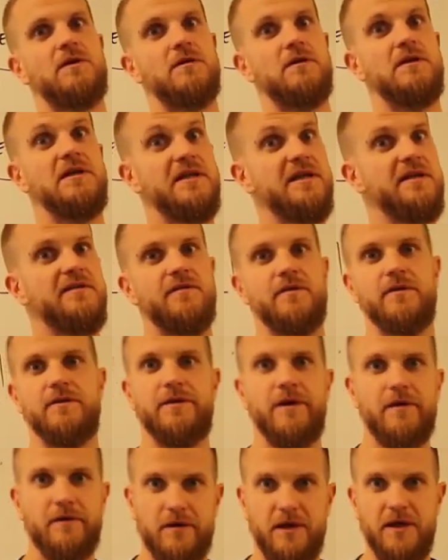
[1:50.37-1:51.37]
livre
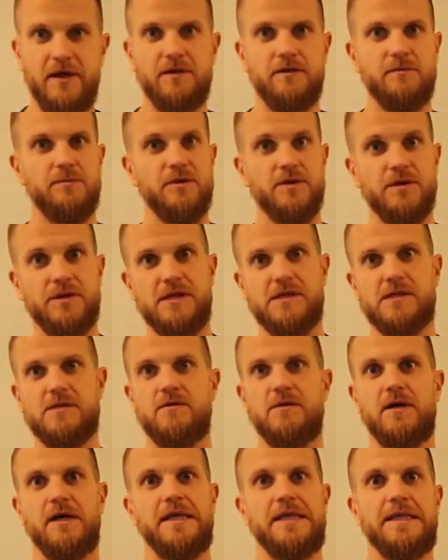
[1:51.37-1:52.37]
d'anglais pendant ta
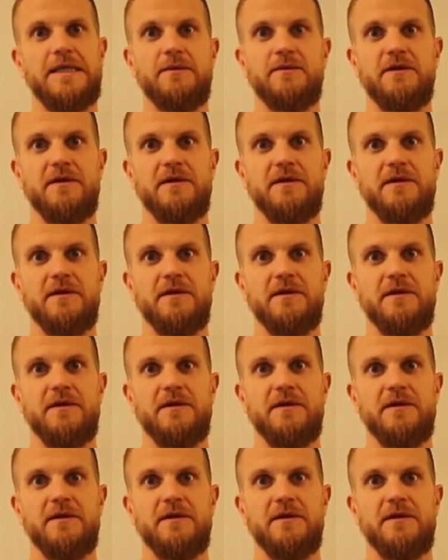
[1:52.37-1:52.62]
scolarité où